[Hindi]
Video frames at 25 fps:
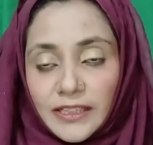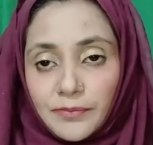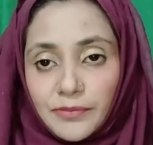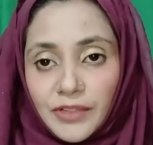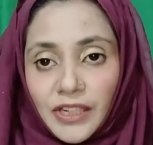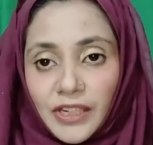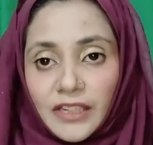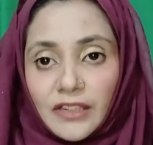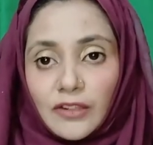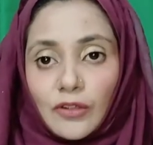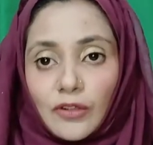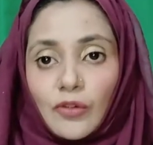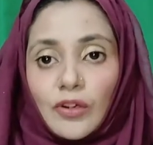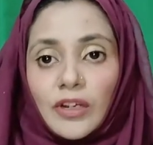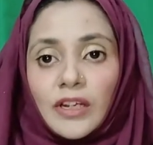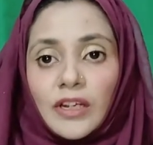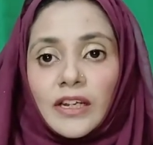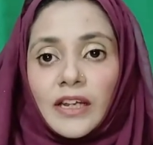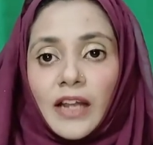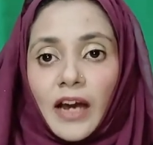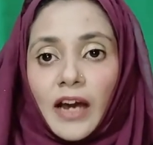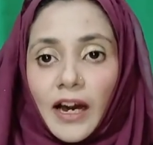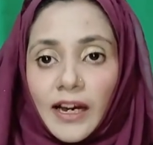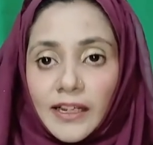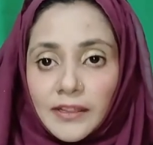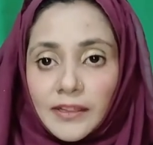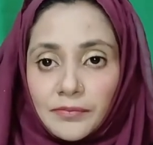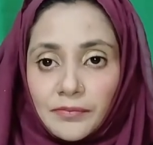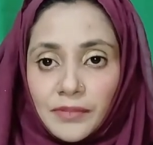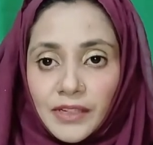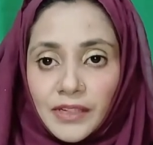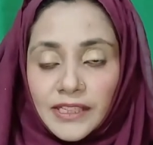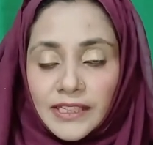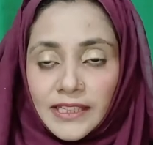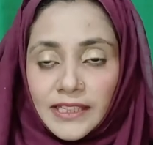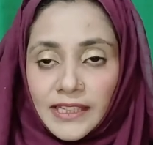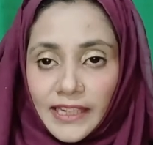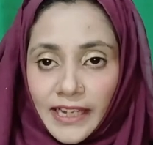सब्जेक्ट को
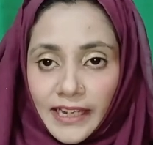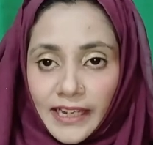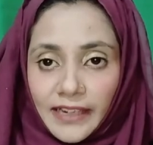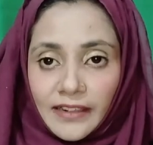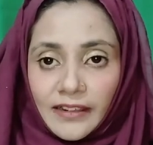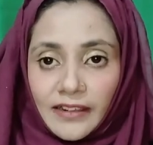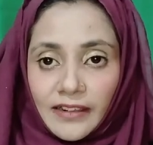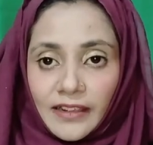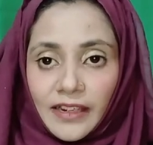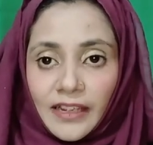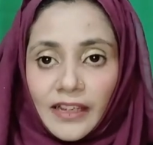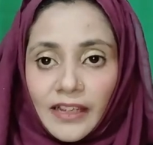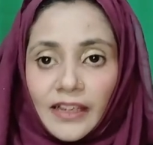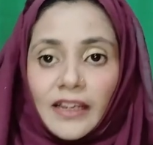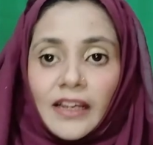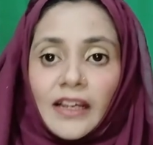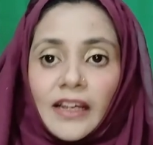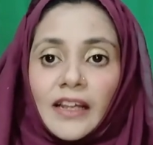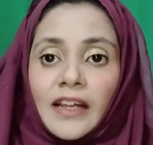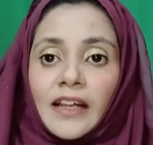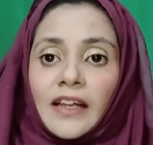लाजमी सिलेक्ट करें